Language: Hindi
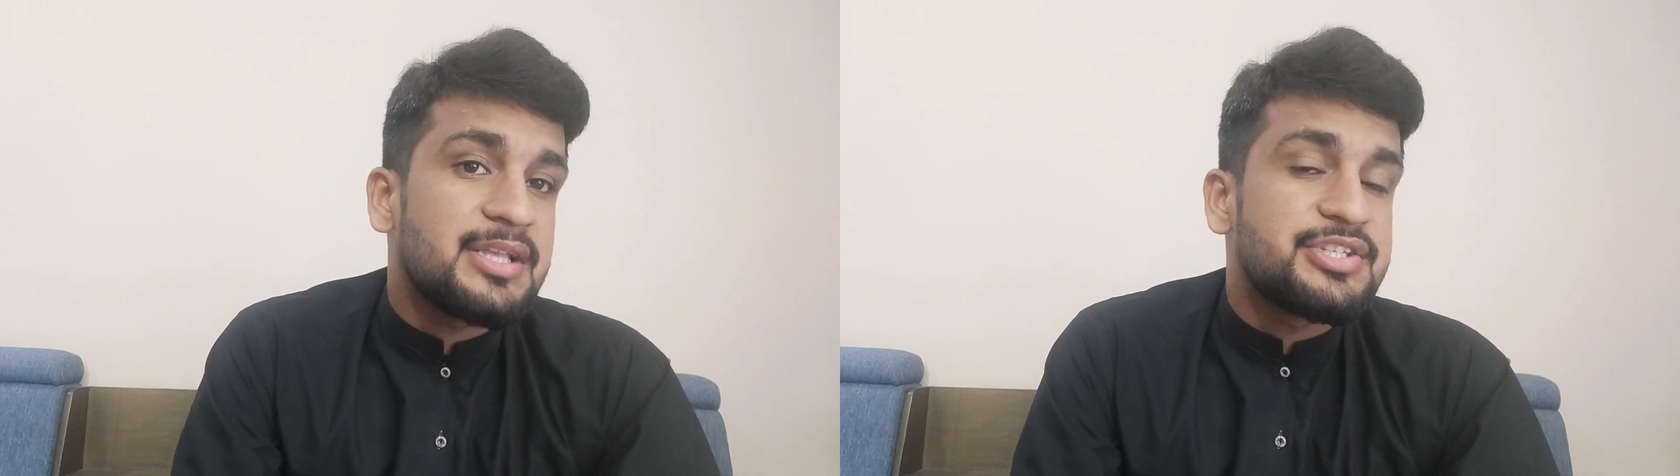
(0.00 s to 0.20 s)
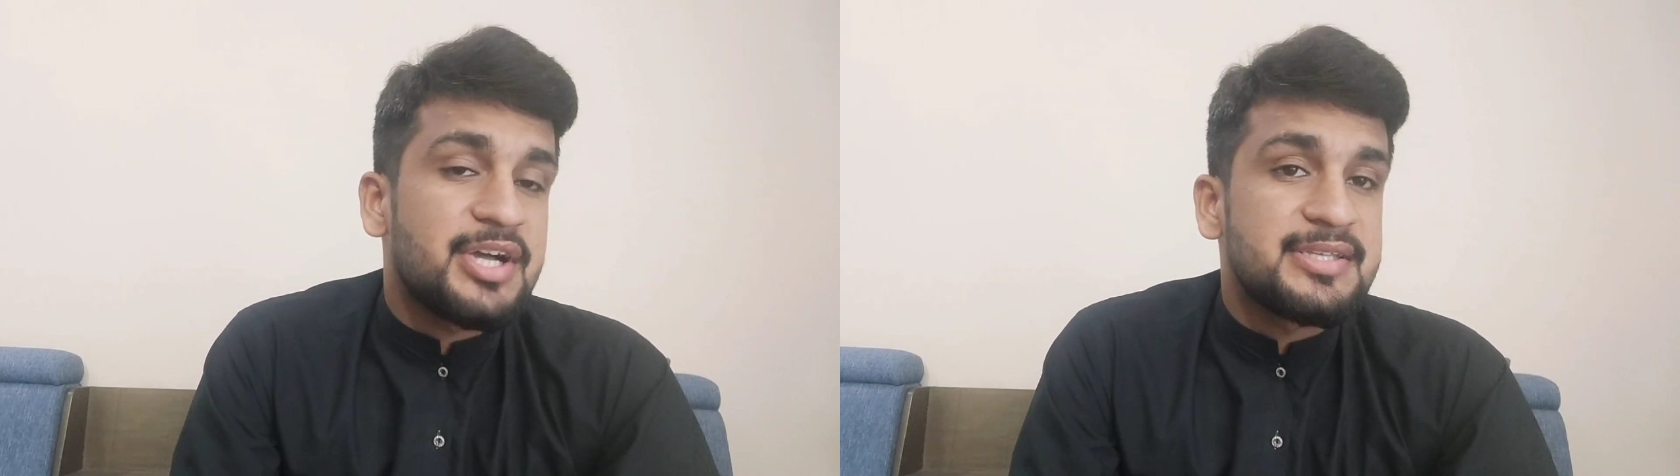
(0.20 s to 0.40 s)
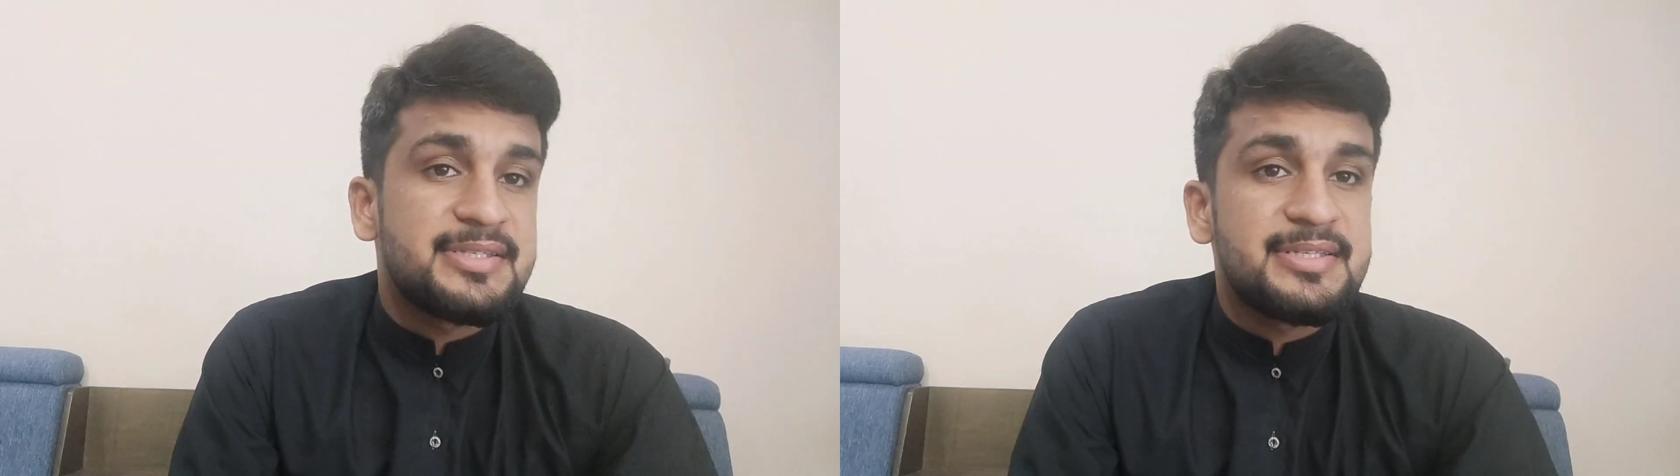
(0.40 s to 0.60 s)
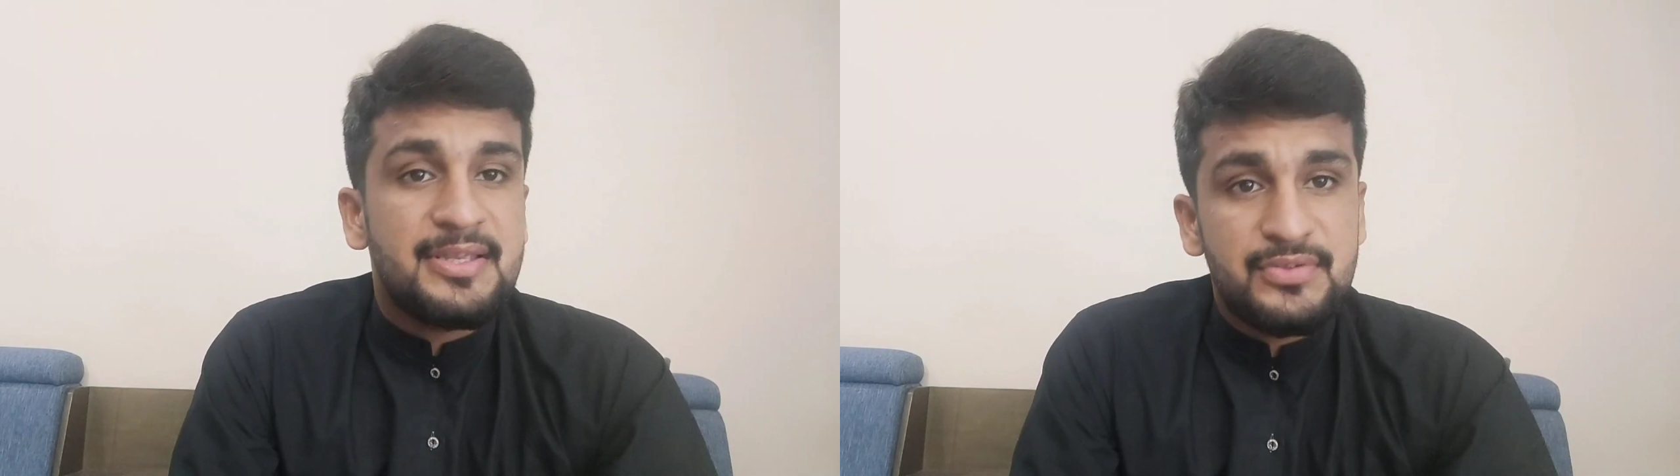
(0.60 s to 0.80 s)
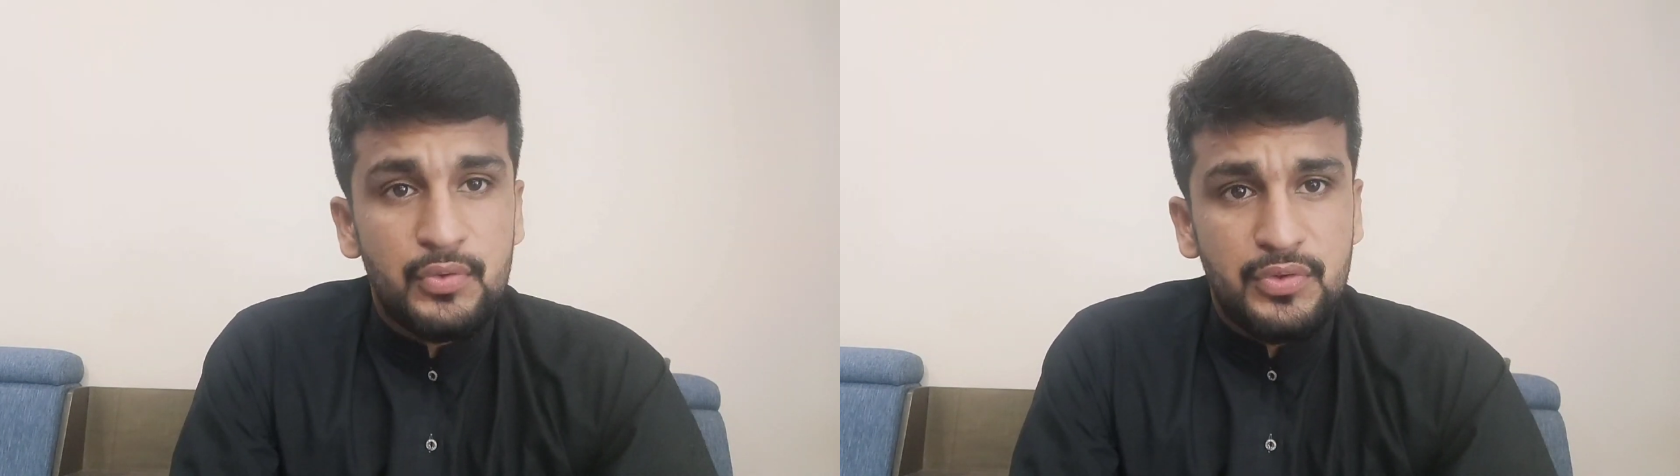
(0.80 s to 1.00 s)
चांसेस
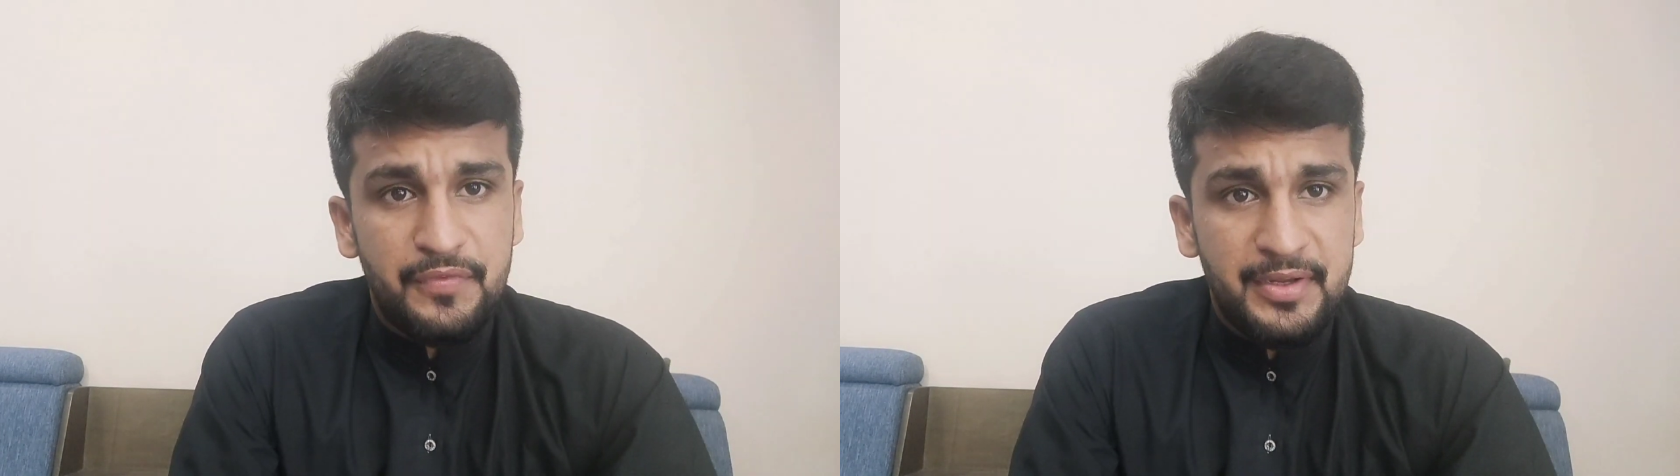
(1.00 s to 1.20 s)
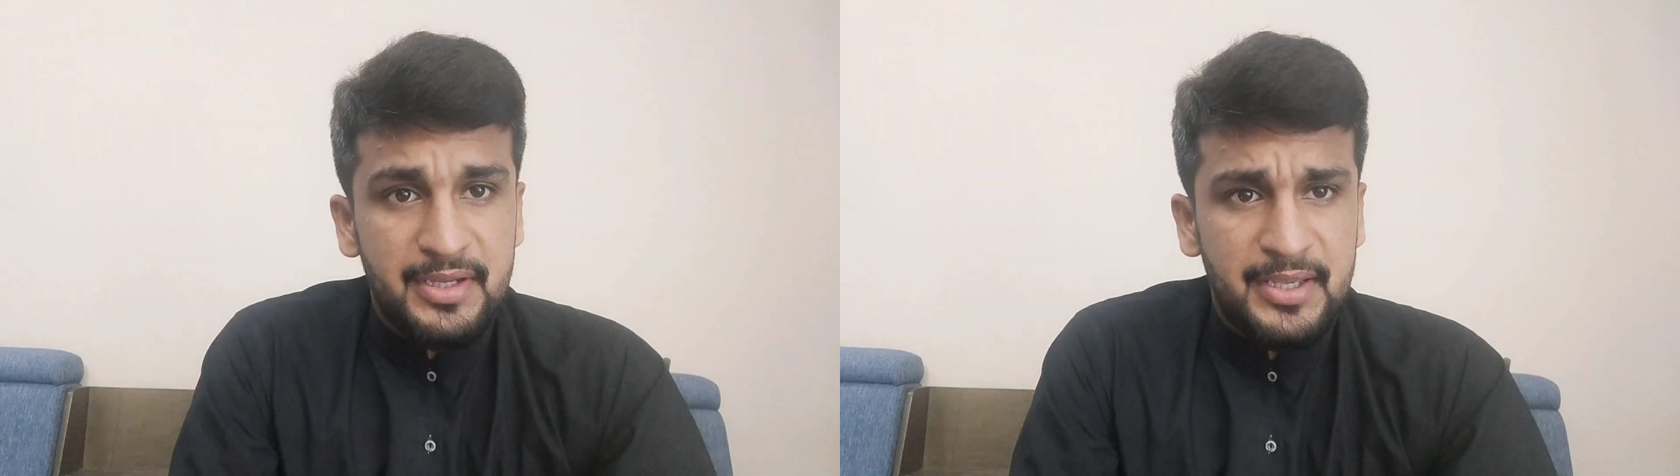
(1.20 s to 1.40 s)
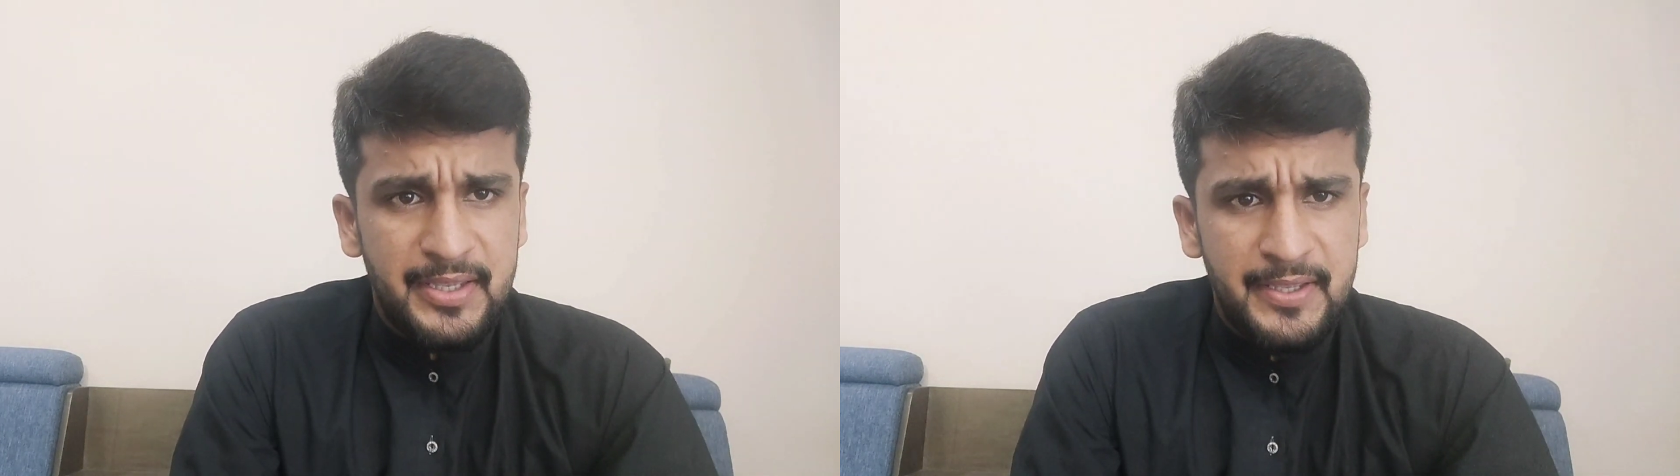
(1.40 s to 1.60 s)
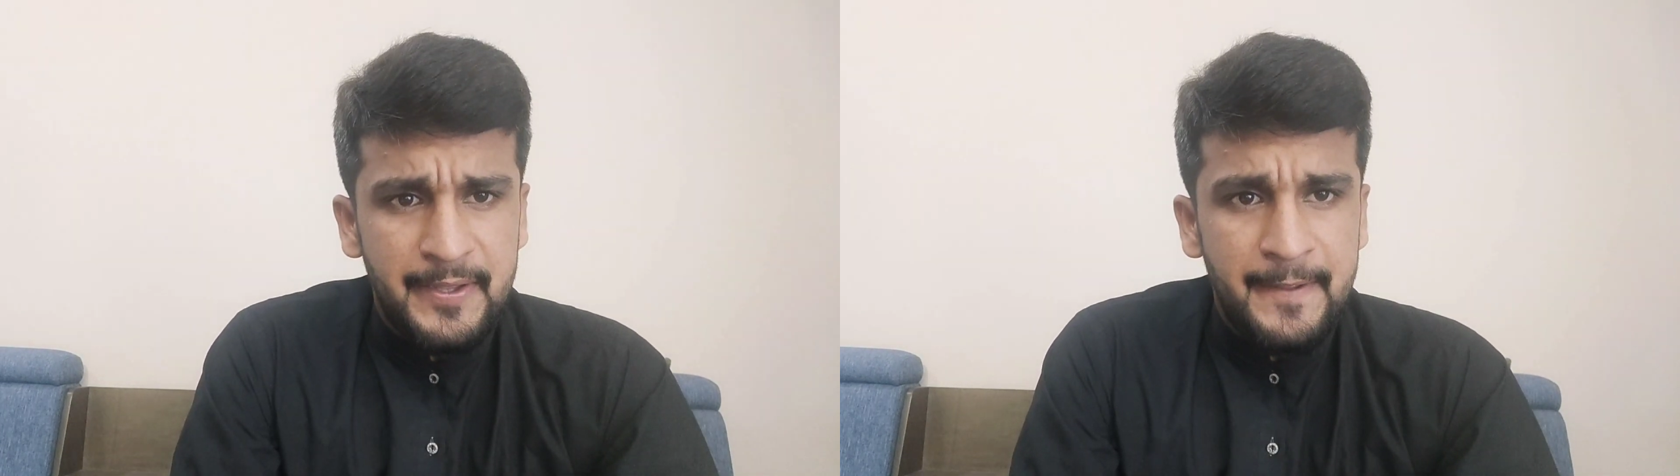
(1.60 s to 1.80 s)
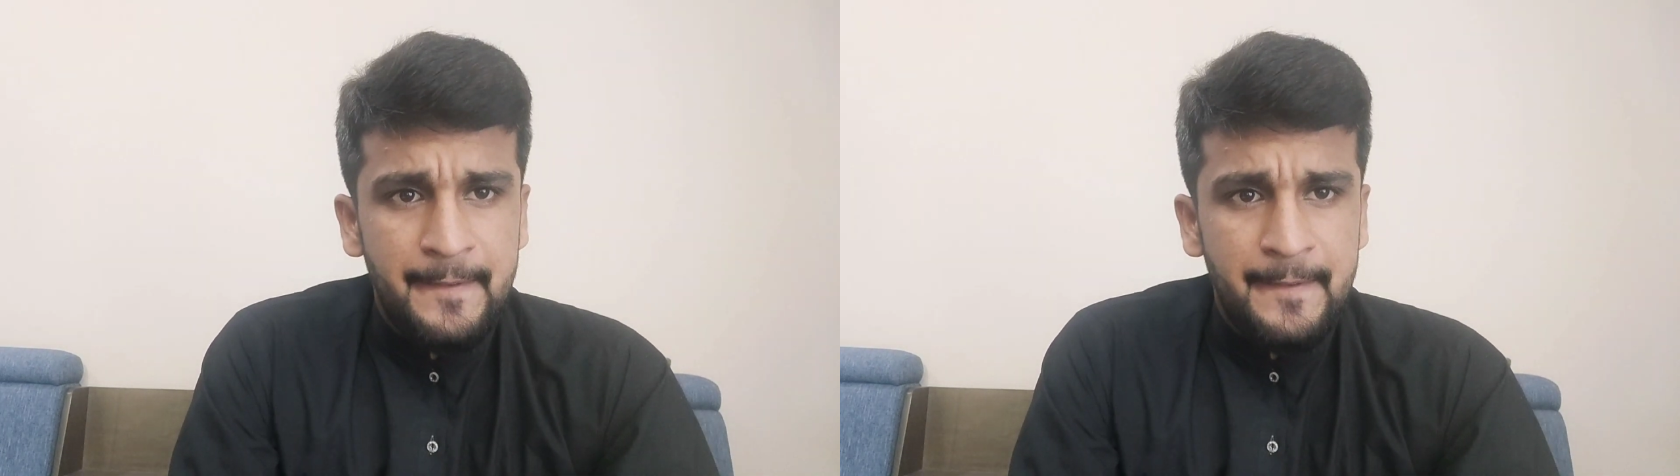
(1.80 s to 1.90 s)
हैं साउथ अफ्रीका के